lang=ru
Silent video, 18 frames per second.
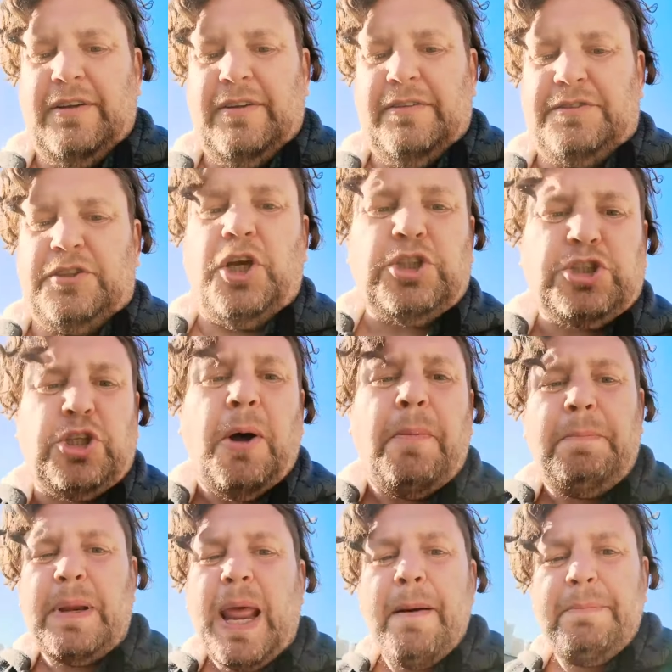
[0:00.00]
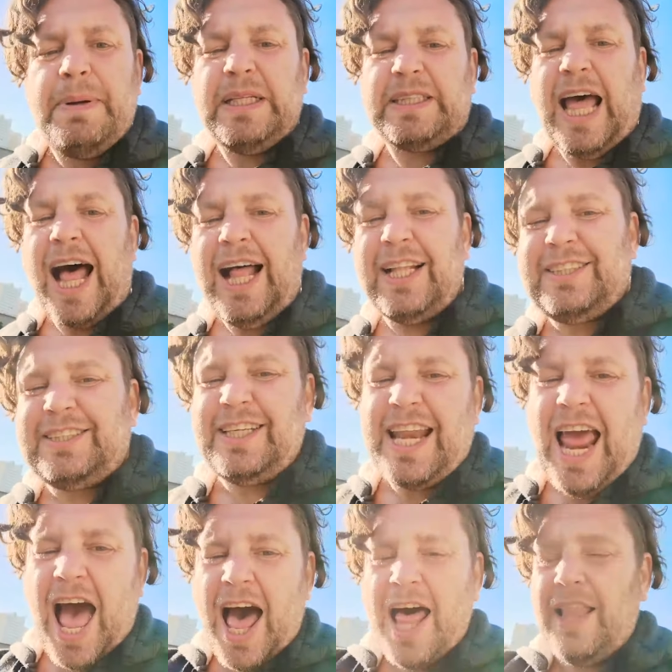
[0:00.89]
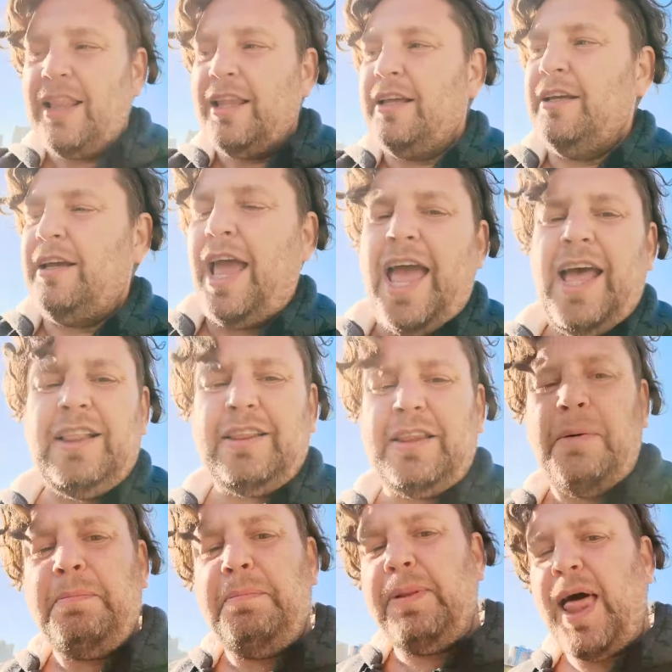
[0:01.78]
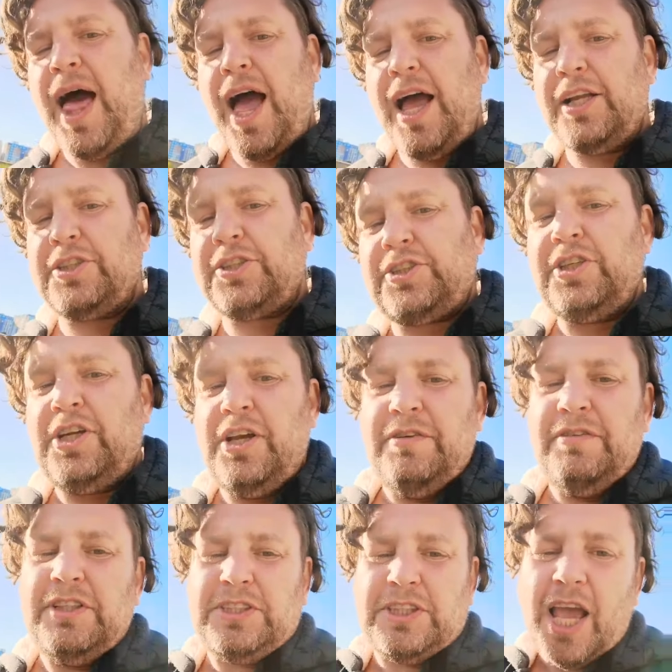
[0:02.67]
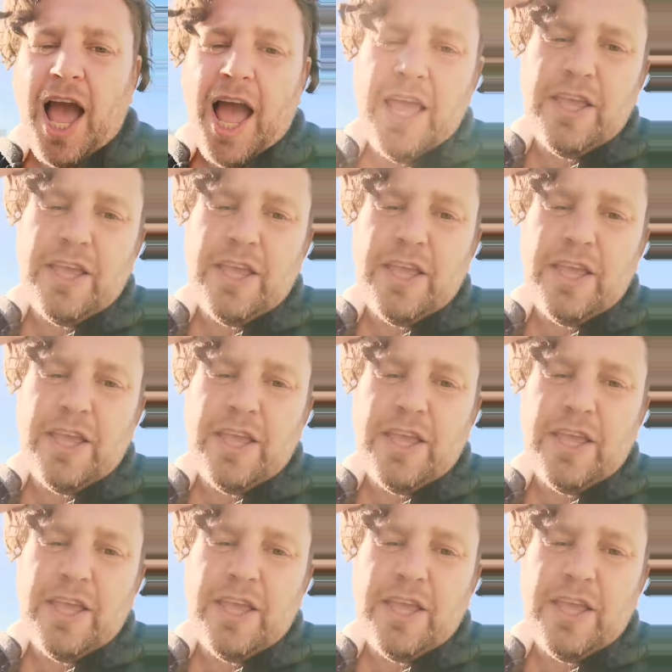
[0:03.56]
Все, что приобретал, терял, это блажь, ведь я